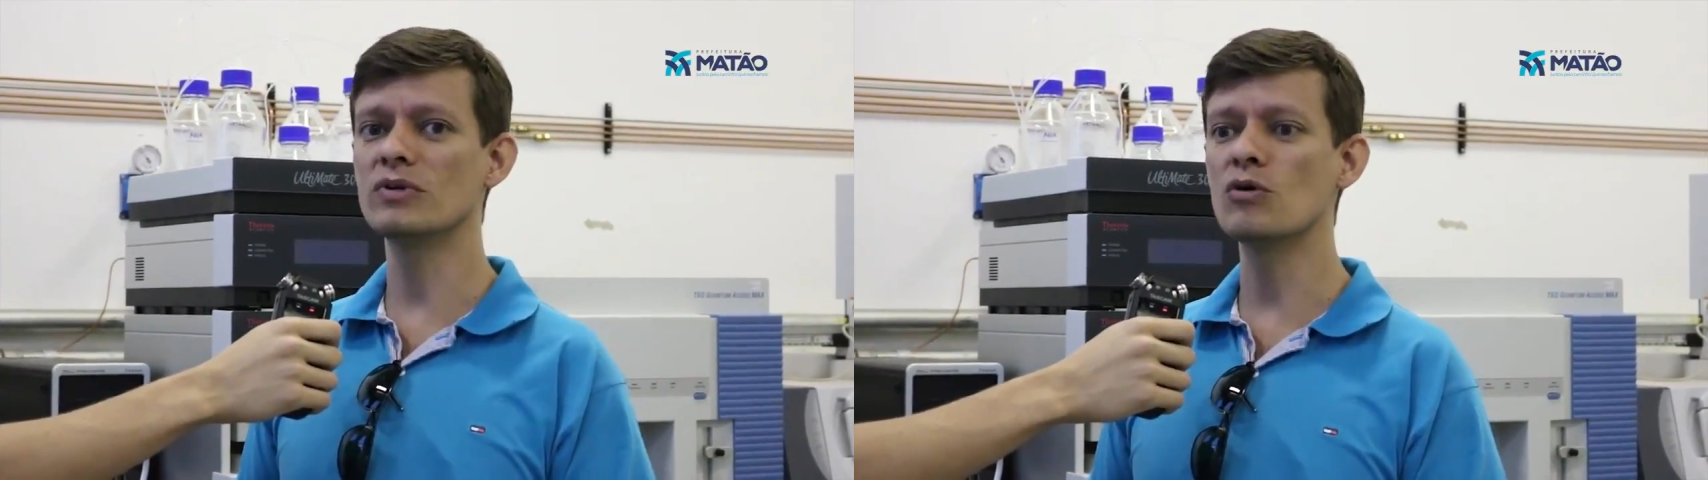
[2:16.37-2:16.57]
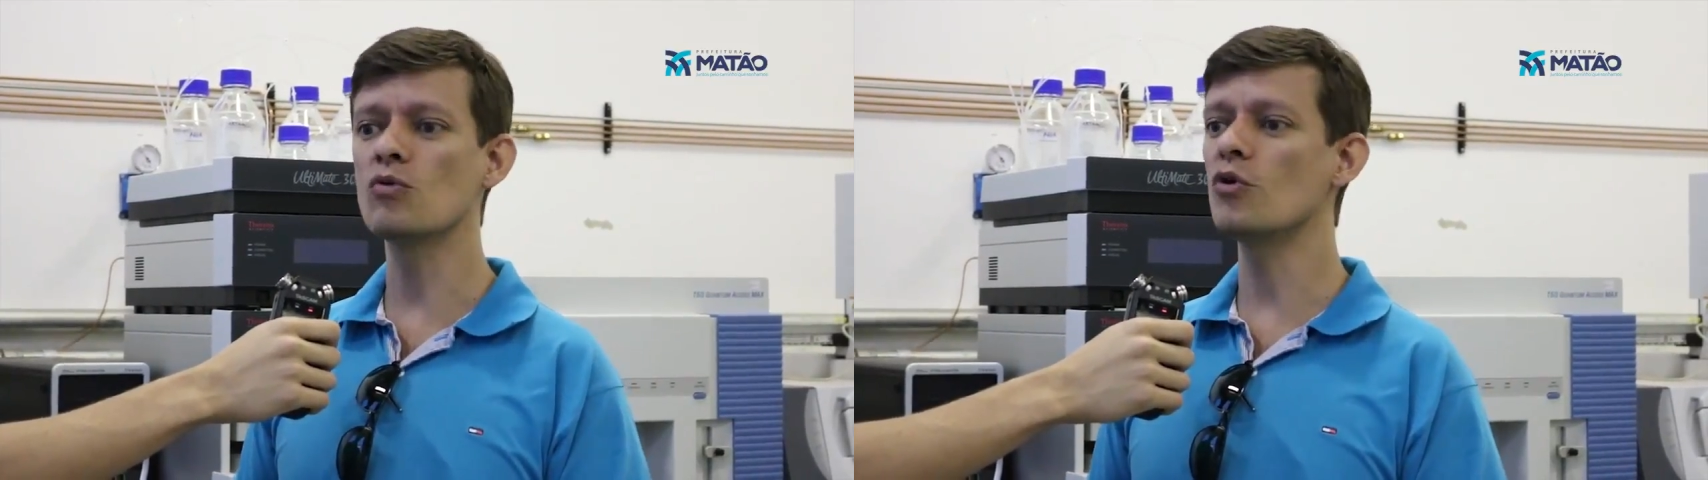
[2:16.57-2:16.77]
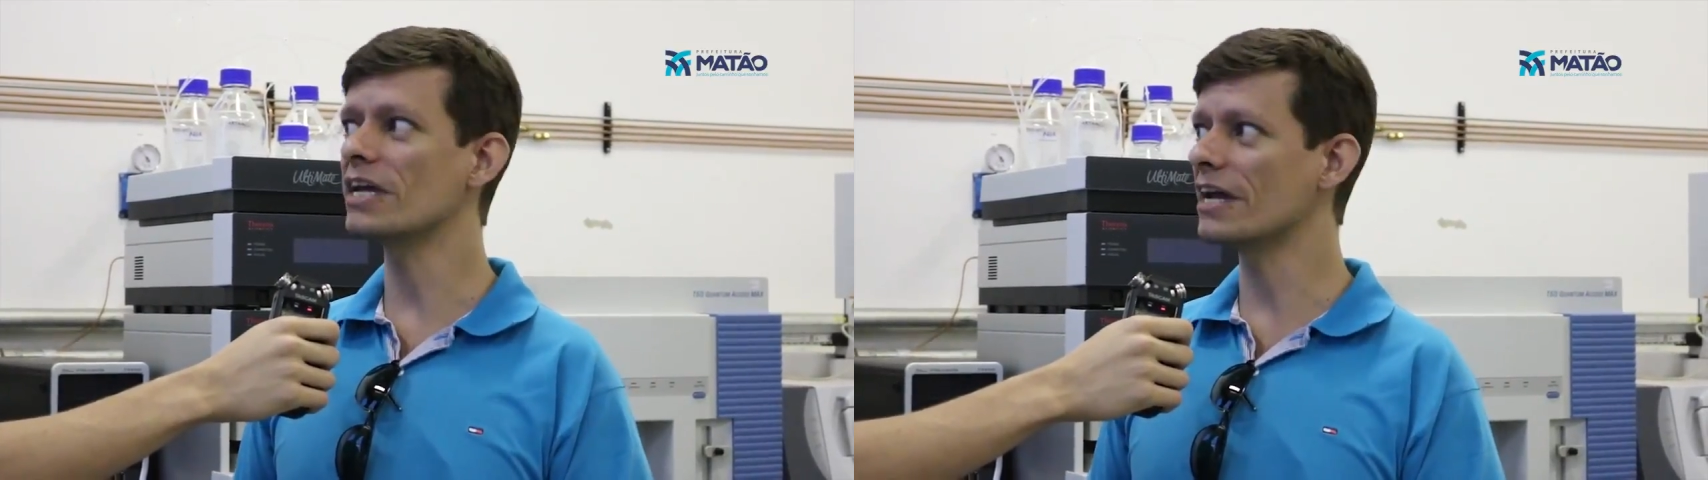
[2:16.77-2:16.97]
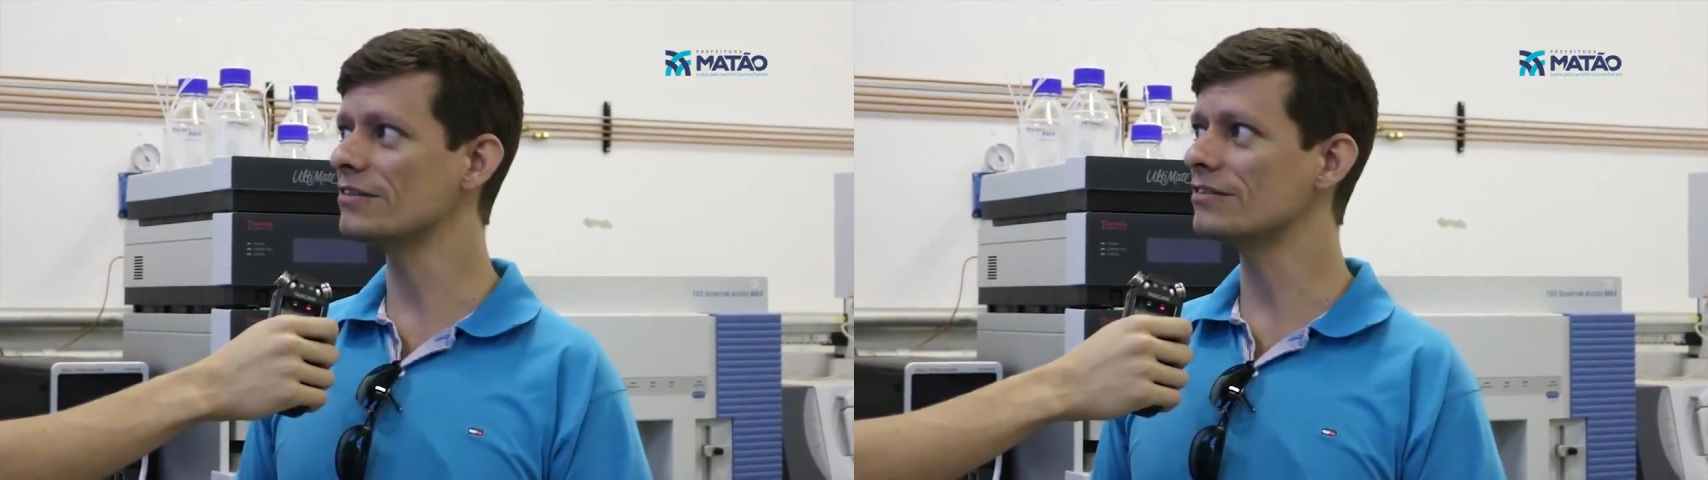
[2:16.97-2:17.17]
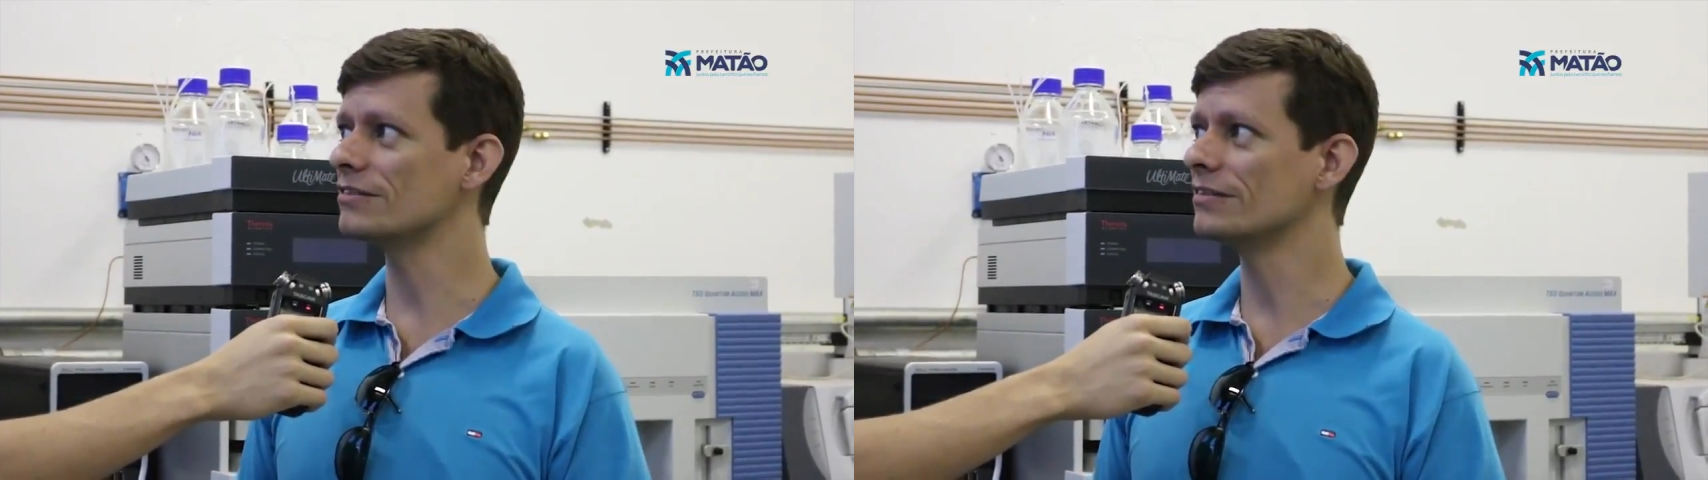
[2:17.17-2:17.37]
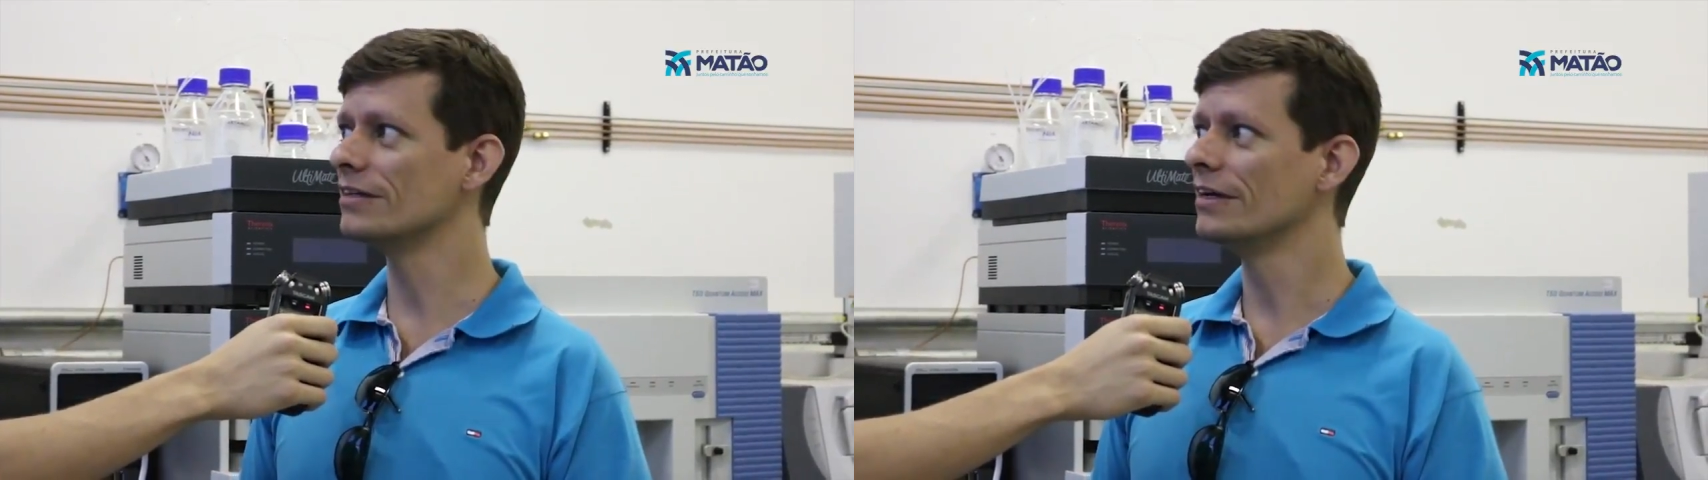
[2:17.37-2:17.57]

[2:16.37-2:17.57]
não conhece.